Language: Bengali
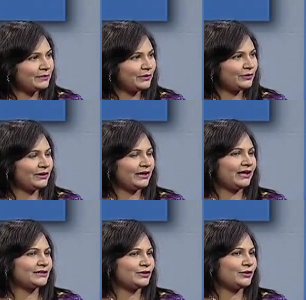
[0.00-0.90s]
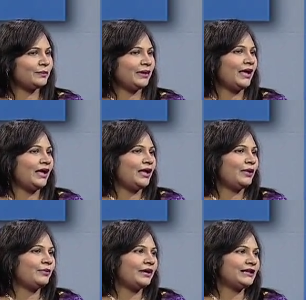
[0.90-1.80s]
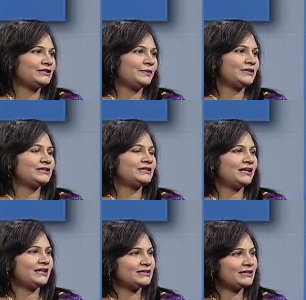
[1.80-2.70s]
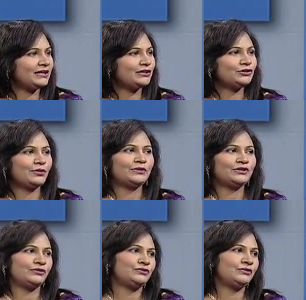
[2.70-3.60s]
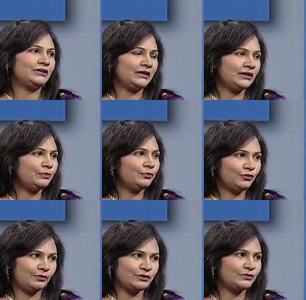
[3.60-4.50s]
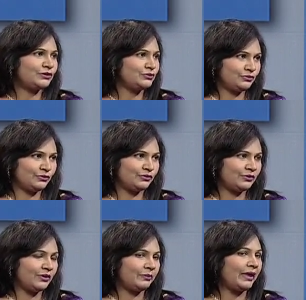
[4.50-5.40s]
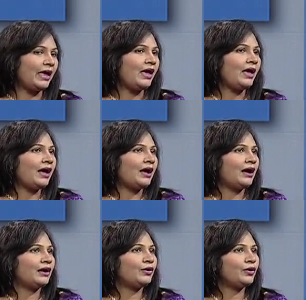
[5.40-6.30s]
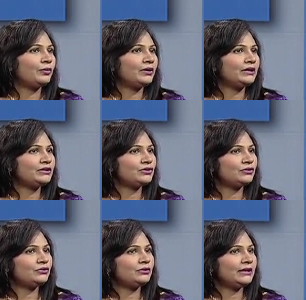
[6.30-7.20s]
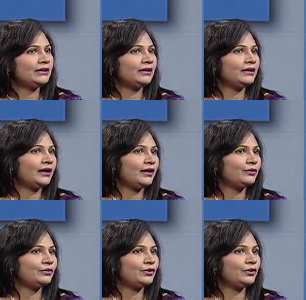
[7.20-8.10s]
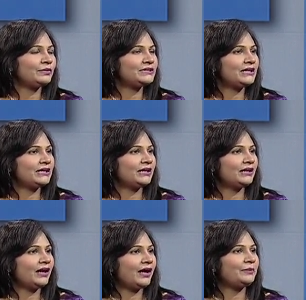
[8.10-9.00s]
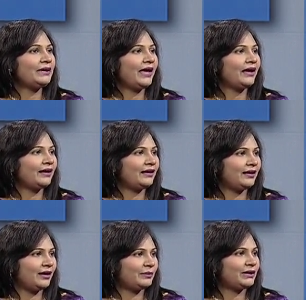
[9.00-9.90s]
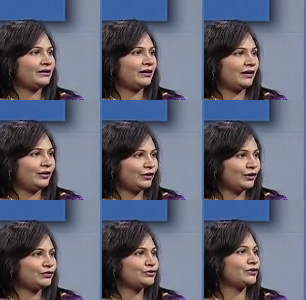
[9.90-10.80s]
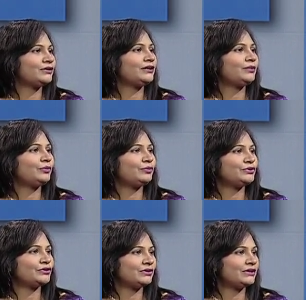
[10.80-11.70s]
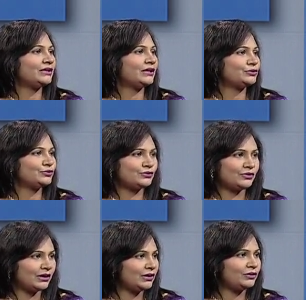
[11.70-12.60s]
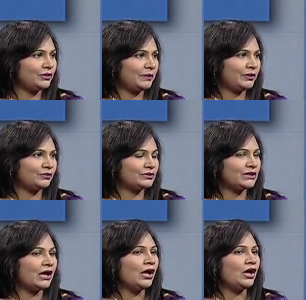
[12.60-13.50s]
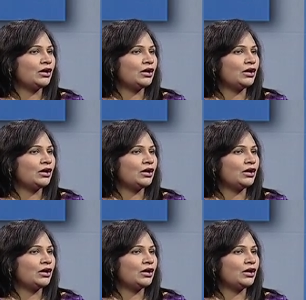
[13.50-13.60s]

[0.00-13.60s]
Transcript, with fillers: নিজের ভেতর থেকে আসতে হবে এবং আশেপাশে যারা আছে তাদের সবার সহযোগিতা নিয়ে প্রথমে আসলে শুরু করতে হবে আর গর্ভকালীন যত্নতে তাকে খেয়াল করতে হবে যে এখানে আমি একা না আমার অনাগত সন্তানের ভবিষ্যৎটা তার সুস্থতাটাও ডিপেন্ড করছে